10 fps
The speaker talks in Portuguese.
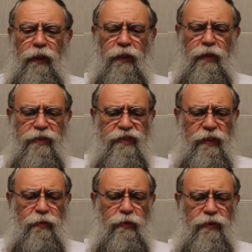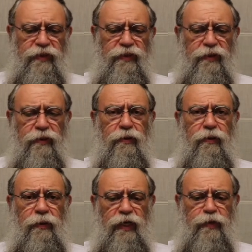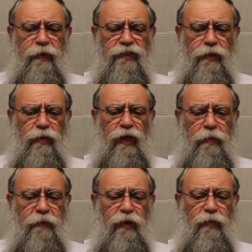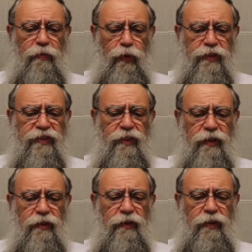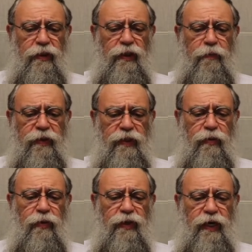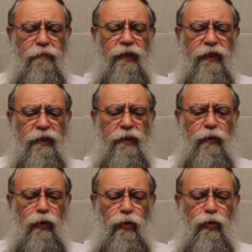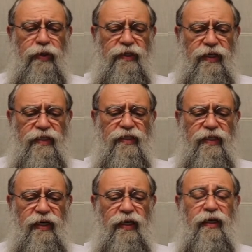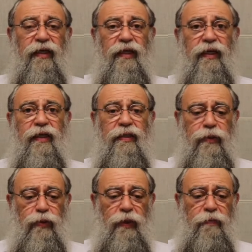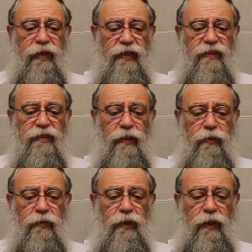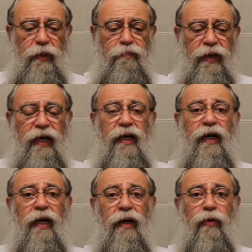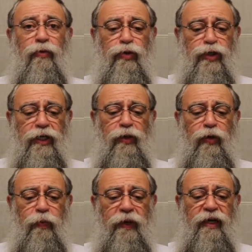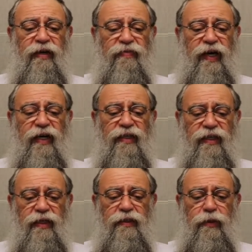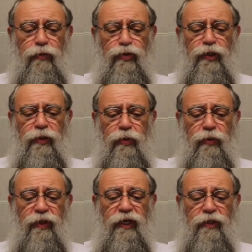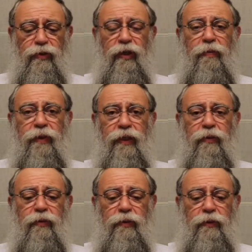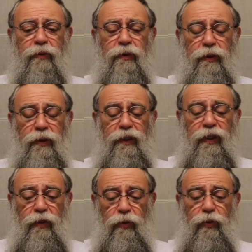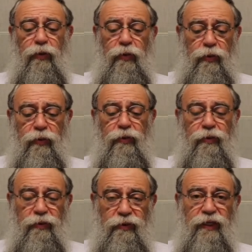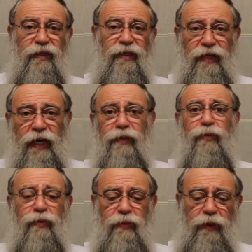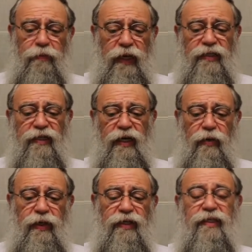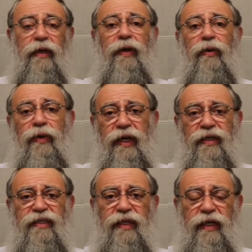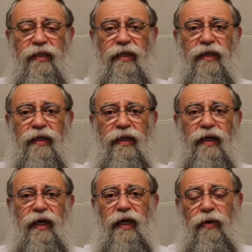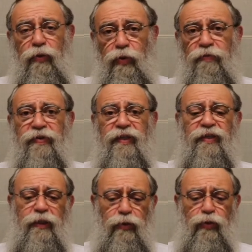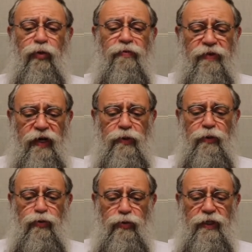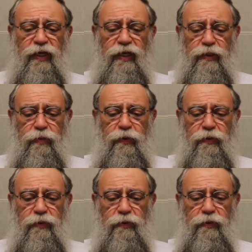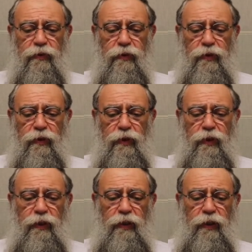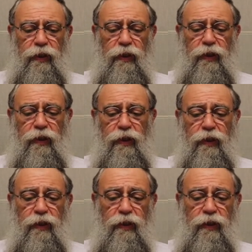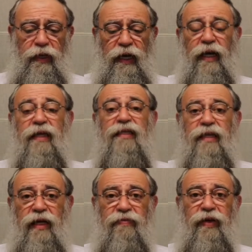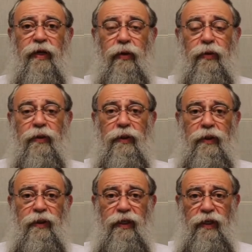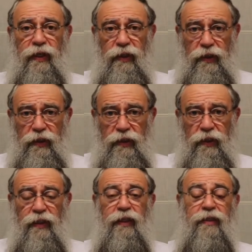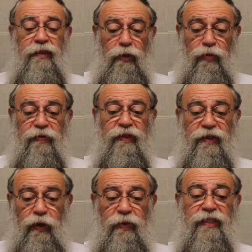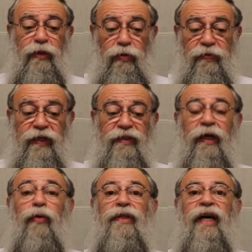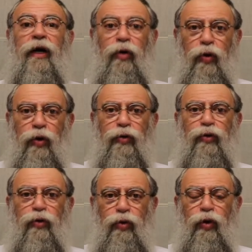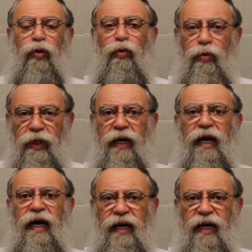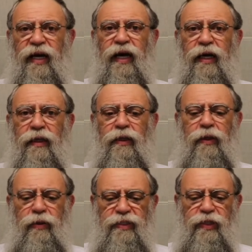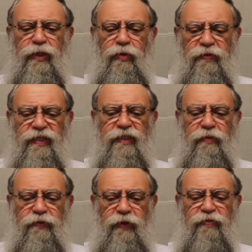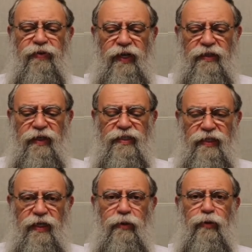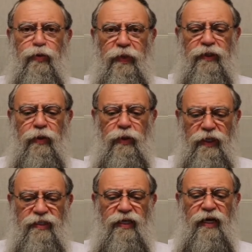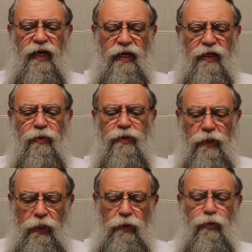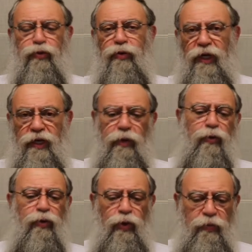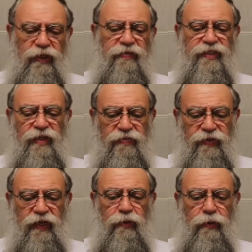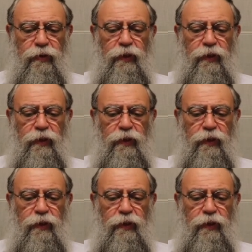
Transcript: Aqui nós temos uma resposta do Rebbe para uma moça que pediu ao Rebbe concordância e sua benção para um shidur para levar adiante um shidduch, um relacionamento que o, o, candidato, o rapaz que ela conheceu era um Gertzedek, era um convertido, um converso ao judaísmo. E ela escreveu que ele se converteu, mas se converteu de acordo com a Allahá, ou seja, a conversão foi feita seguindo os padrões alárricos do Shulchan Aruch, como deve ser feito,